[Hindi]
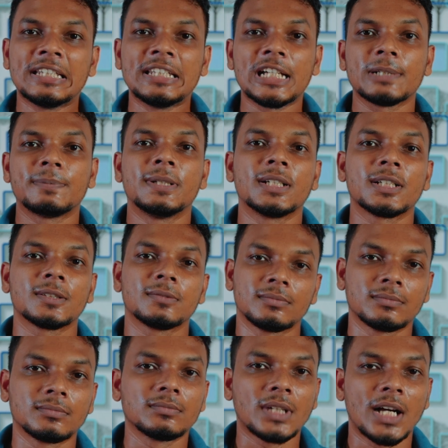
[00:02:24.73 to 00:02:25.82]
या फिर
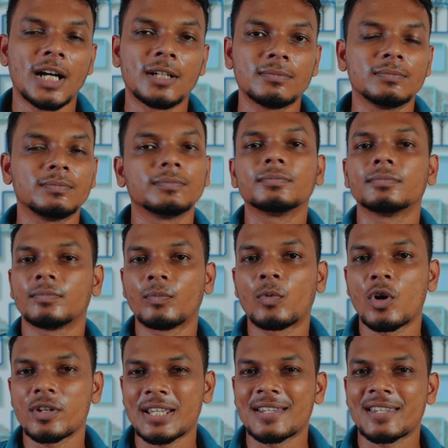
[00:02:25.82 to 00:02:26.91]
हम
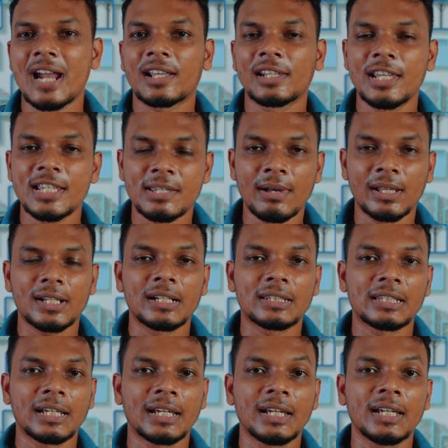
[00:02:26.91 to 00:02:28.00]
बहुत सारे साइड के लिए इस्तेमाल
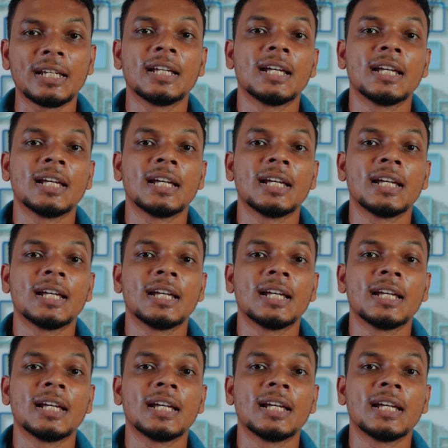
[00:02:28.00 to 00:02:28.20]
करते हैं